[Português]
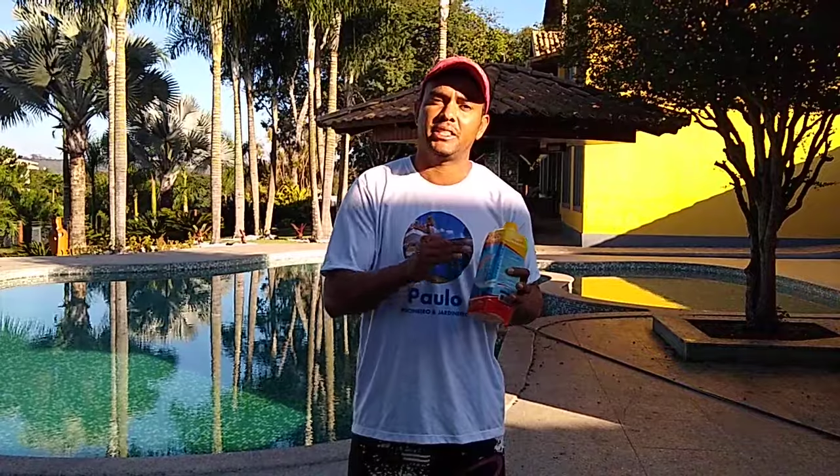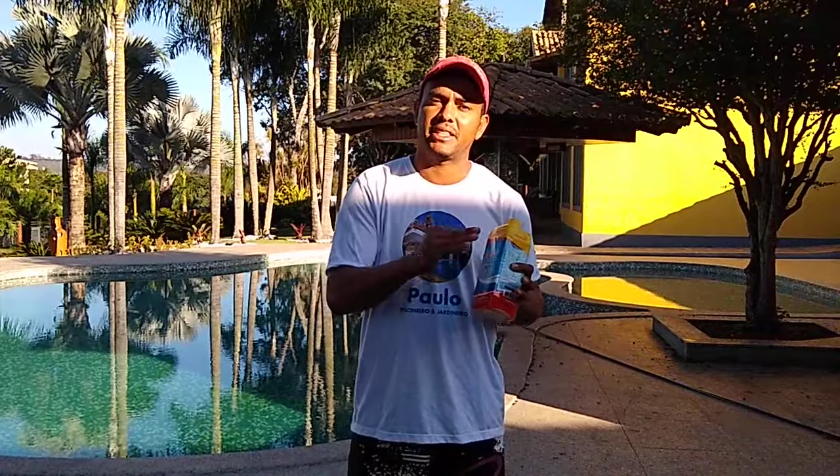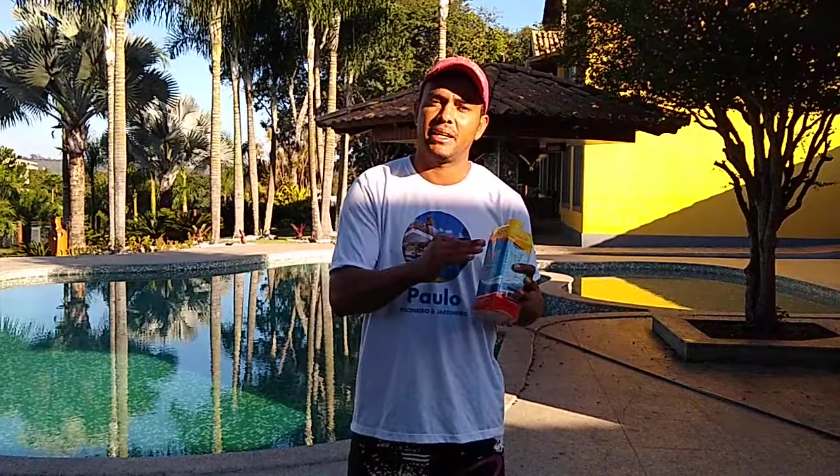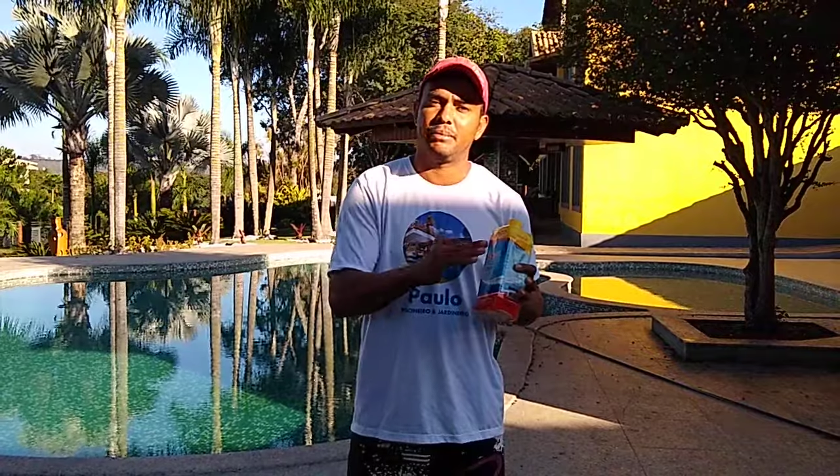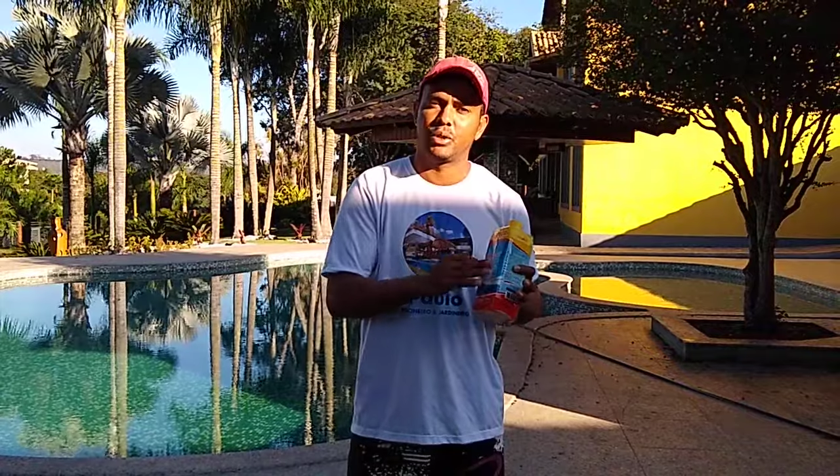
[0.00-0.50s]
em
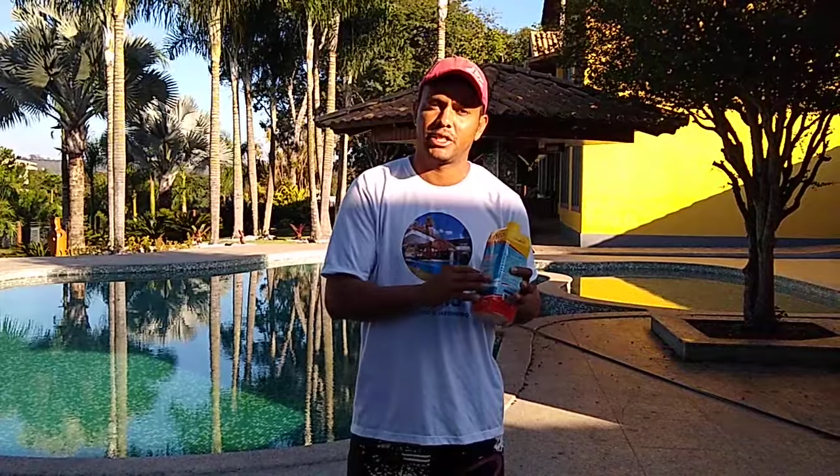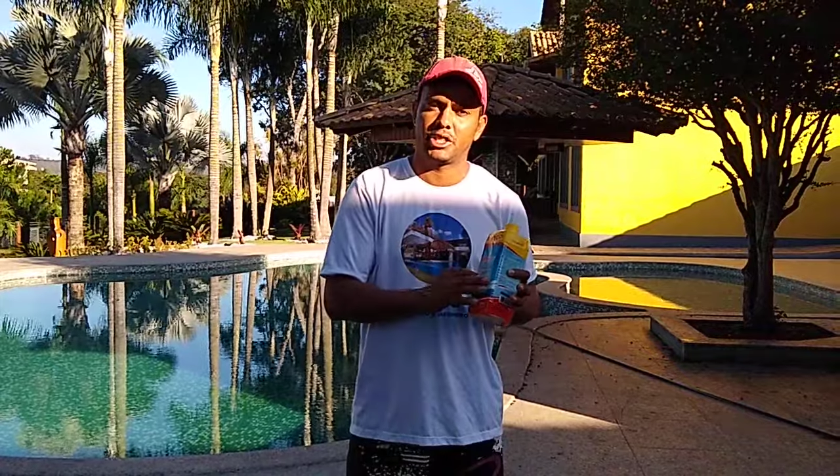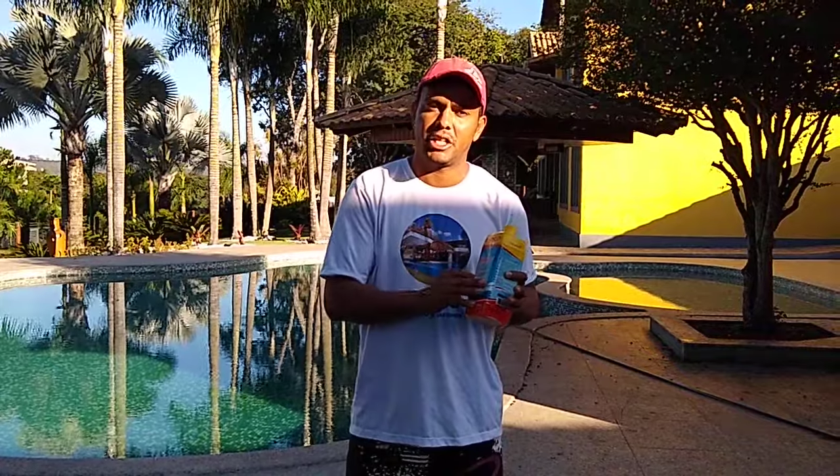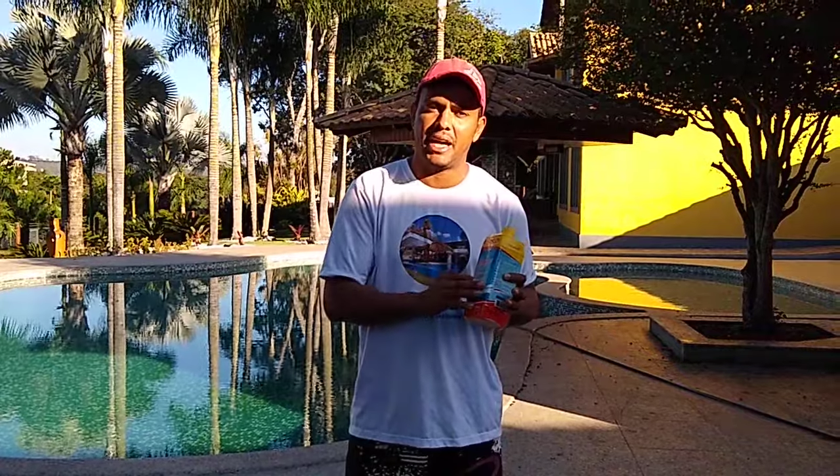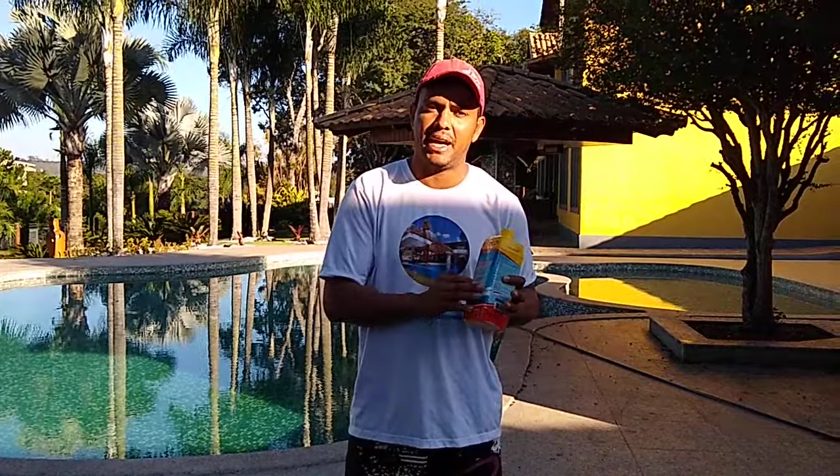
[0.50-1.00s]
100 mil
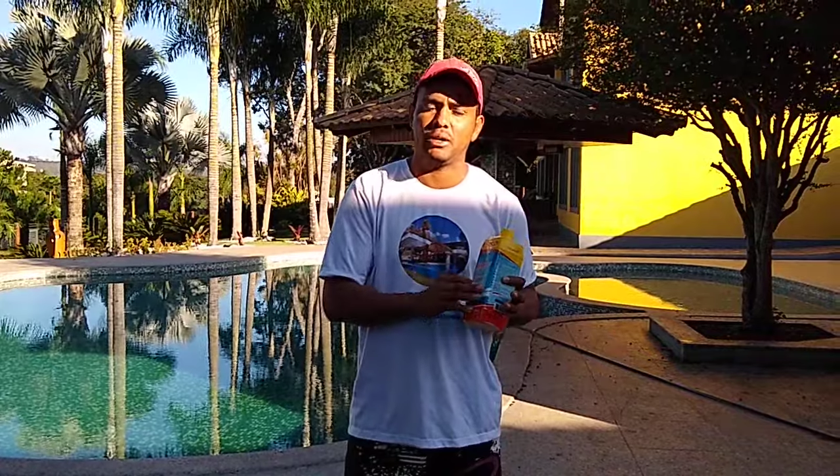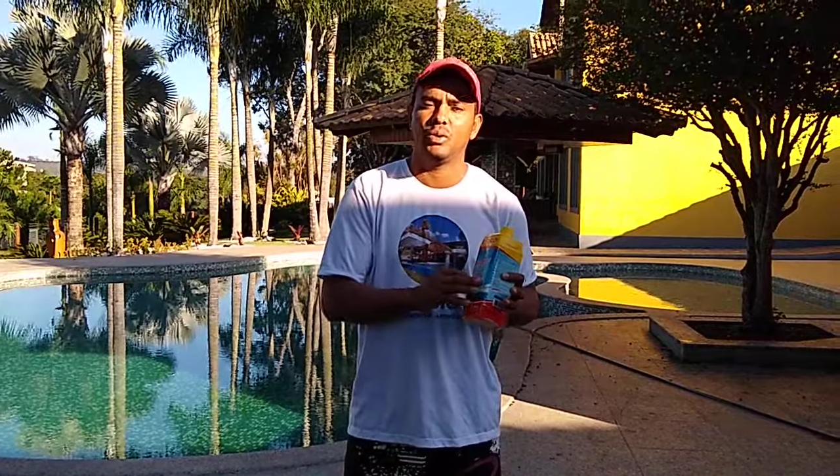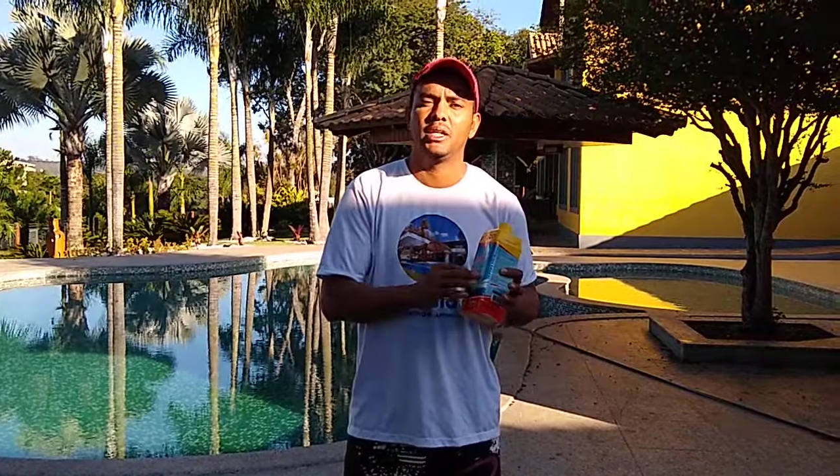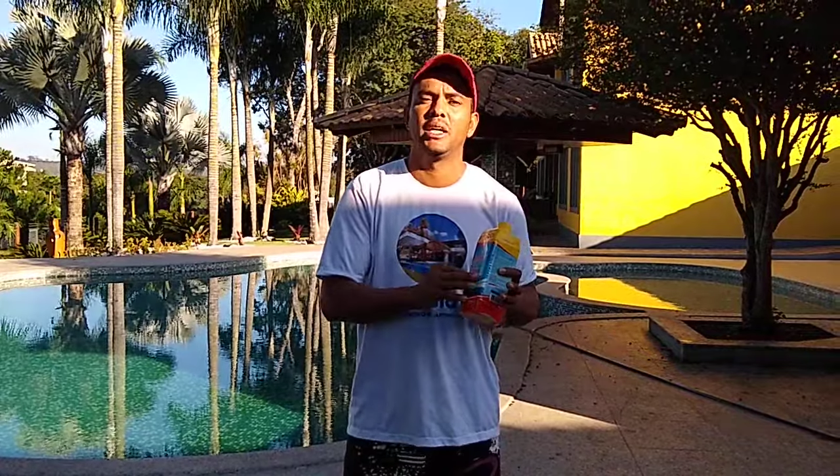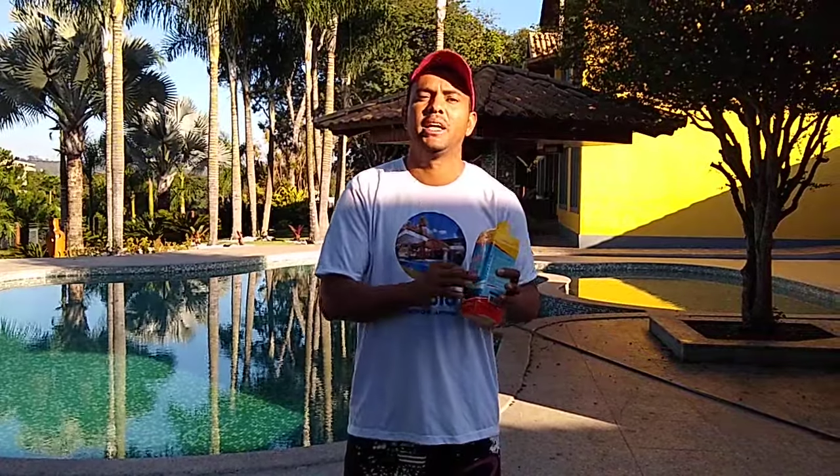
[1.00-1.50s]
litros de
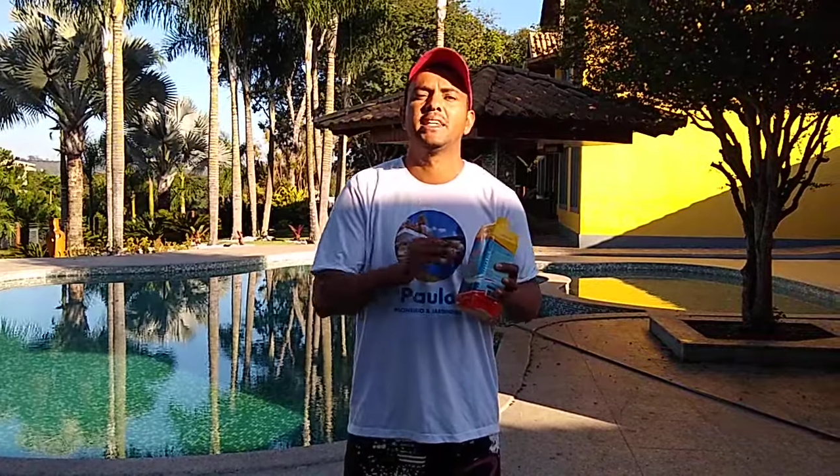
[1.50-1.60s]
água